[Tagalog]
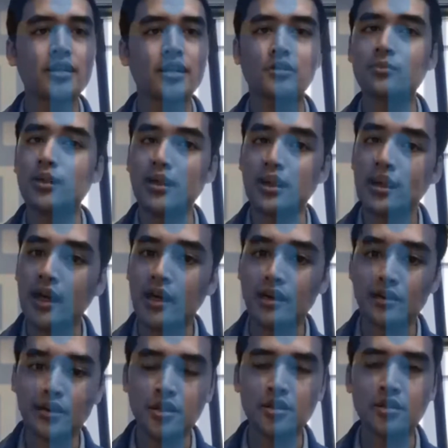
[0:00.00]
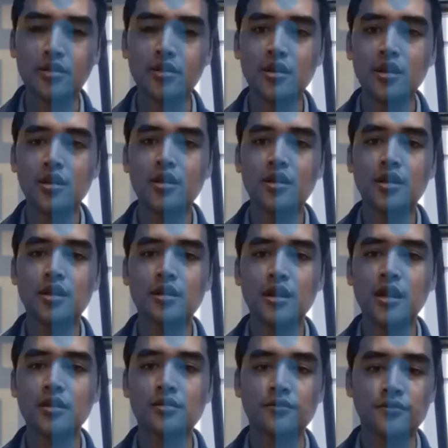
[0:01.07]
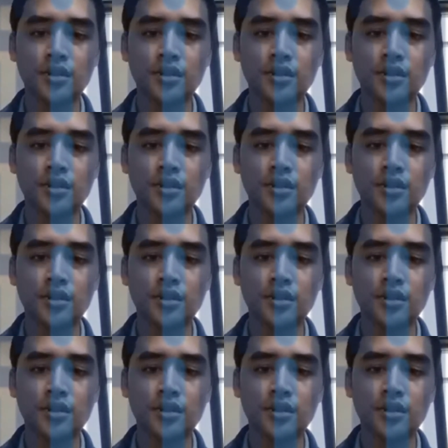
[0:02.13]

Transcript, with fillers: anong mangyayari dito in light of